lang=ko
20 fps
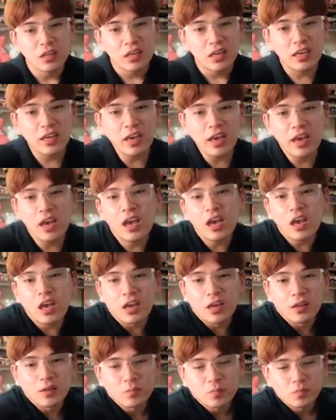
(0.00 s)

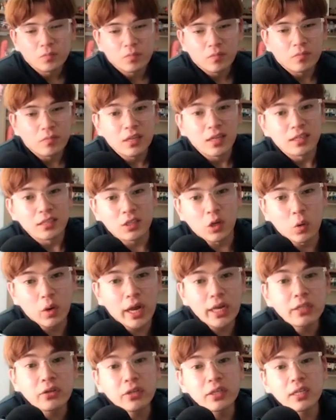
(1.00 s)
이게
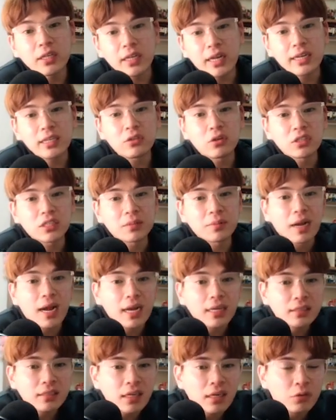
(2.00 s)
정해져 있는 캐릭터지만
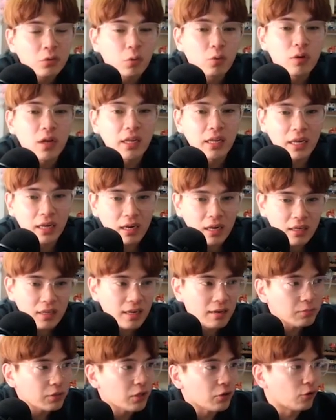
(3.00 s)
항상 논란이 있기
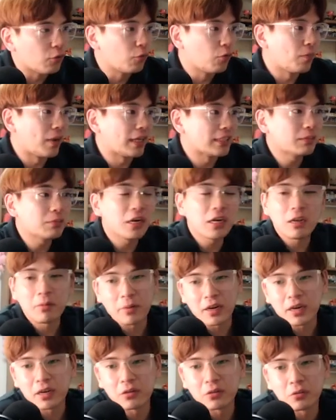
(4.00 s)
때문에 여러분 마지막에
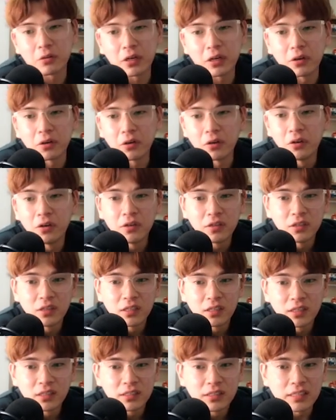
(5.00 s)
매기는 거예요.
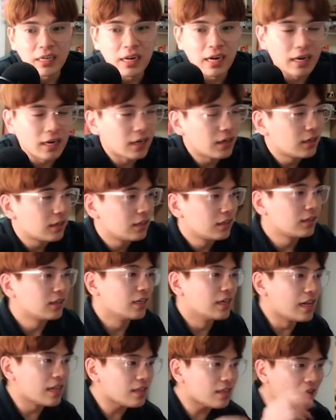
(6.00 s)
자
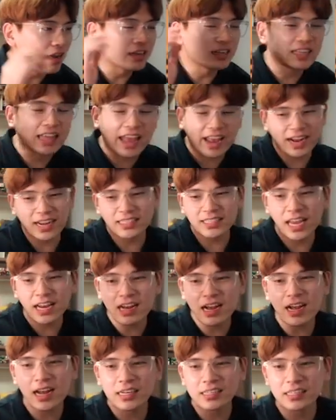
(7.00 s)
일단은 내가
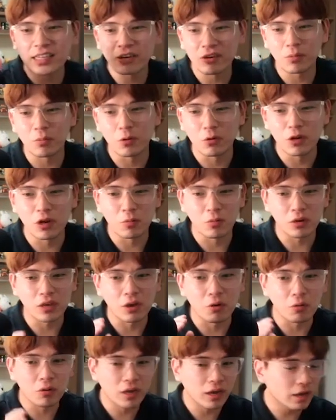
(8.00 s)
생각하는 대로 한번
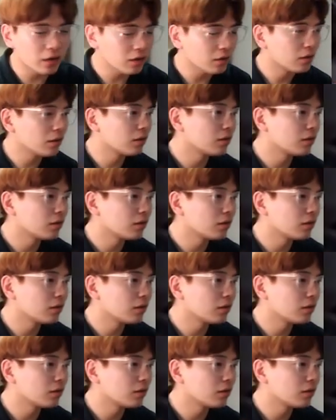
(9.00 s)
올려볼게 오케이?